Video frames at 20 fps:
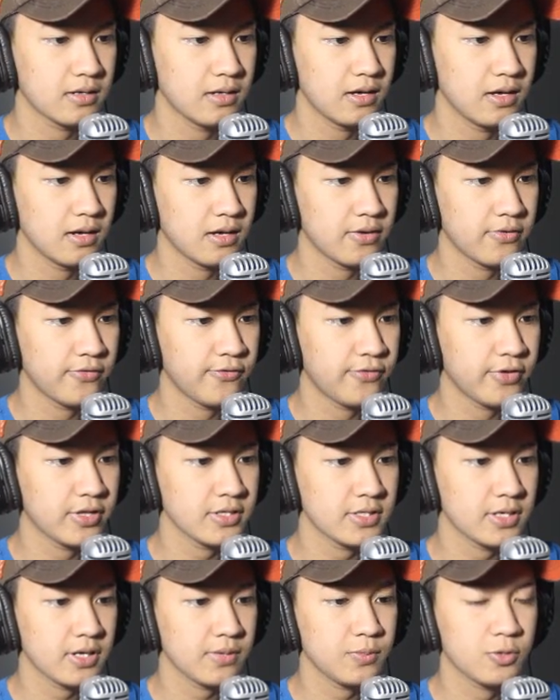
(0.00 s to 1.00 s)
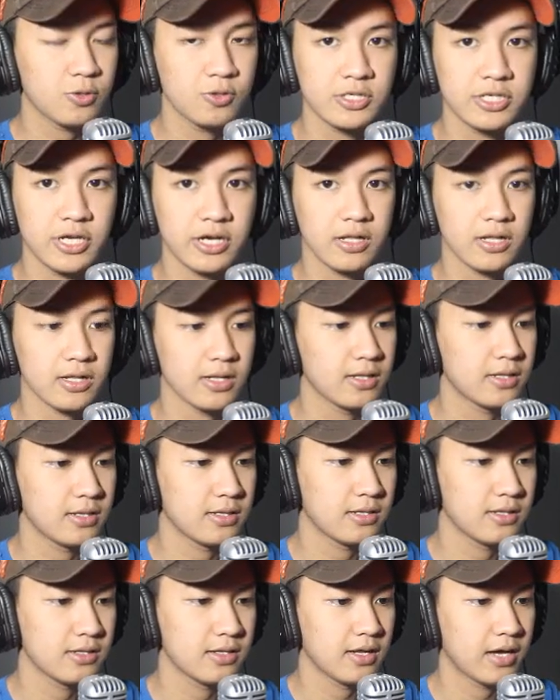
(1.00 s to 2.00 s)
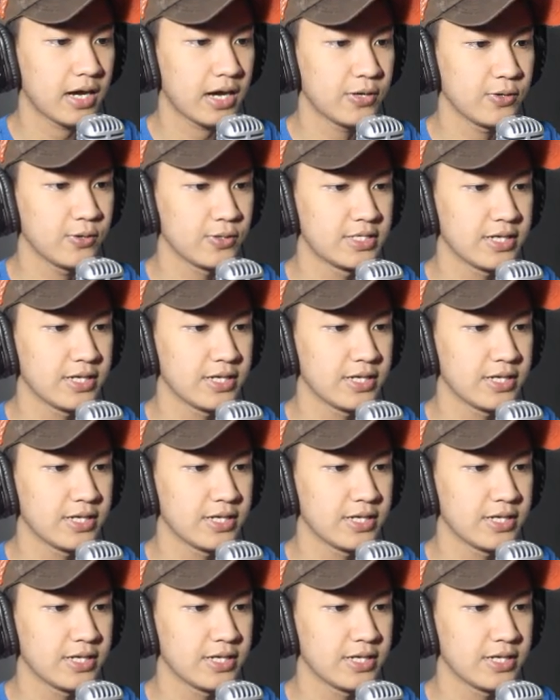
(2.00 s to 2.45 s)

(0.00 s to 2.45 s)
Dan field trip to jail Aduh